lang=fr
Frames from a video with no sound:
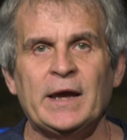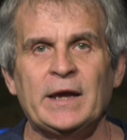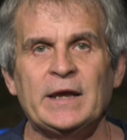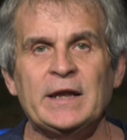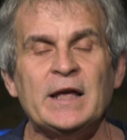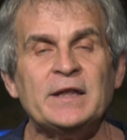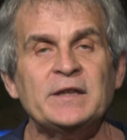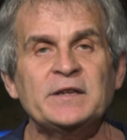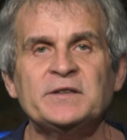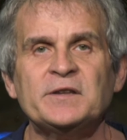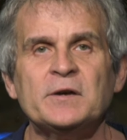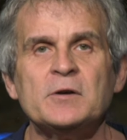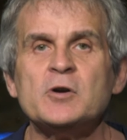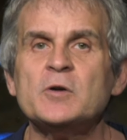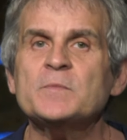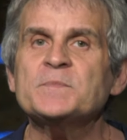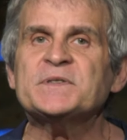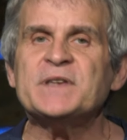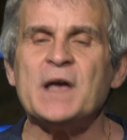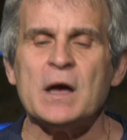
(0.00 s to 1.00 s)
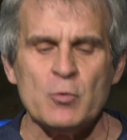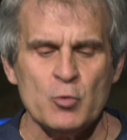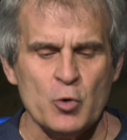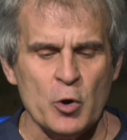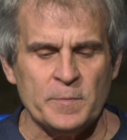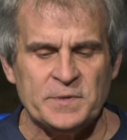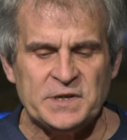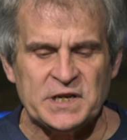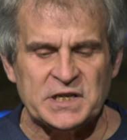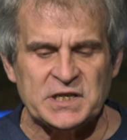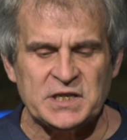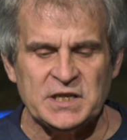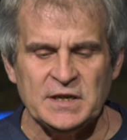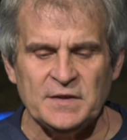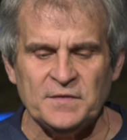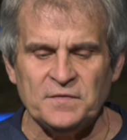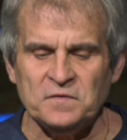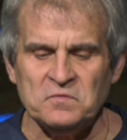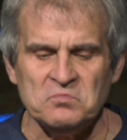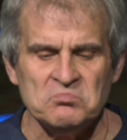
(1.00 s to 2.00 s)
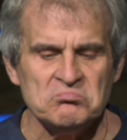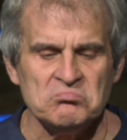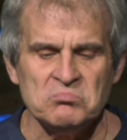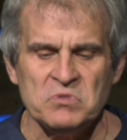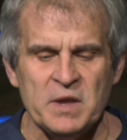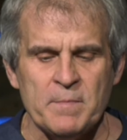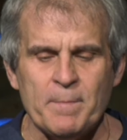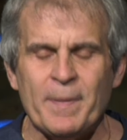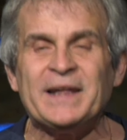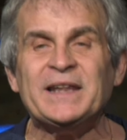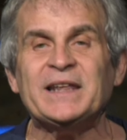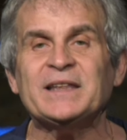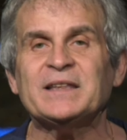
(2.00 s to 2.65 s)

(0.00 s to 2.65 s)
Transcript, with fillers: Il y a des temps comme ça où l'objectif n'est pas